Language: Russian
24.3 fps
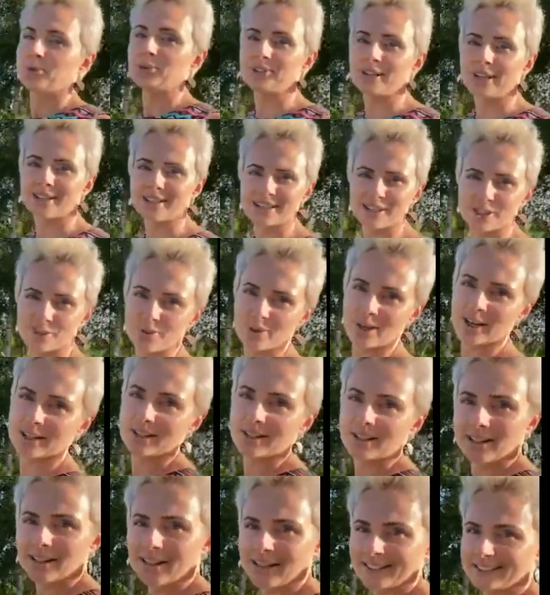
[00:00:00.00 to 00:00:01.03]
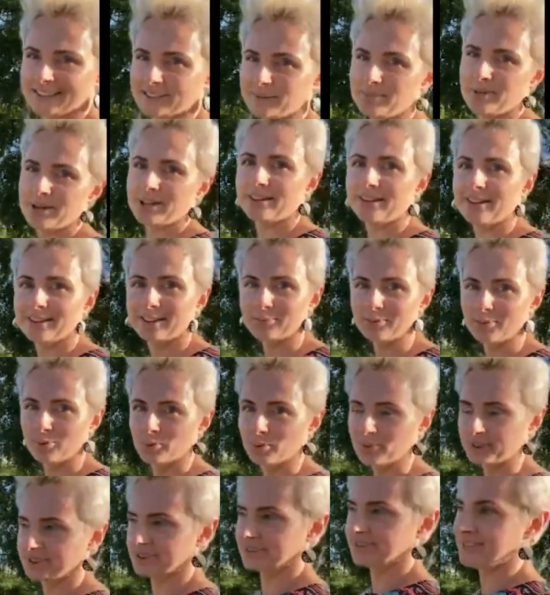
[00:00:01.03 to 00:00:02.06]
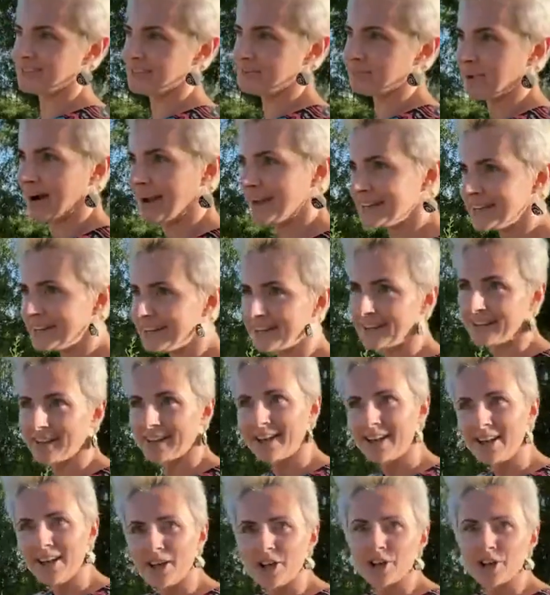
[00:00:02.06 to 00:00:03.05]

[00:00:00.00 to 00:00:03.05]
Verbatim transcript: То есть я настолько дала себе на этом курсе внимание,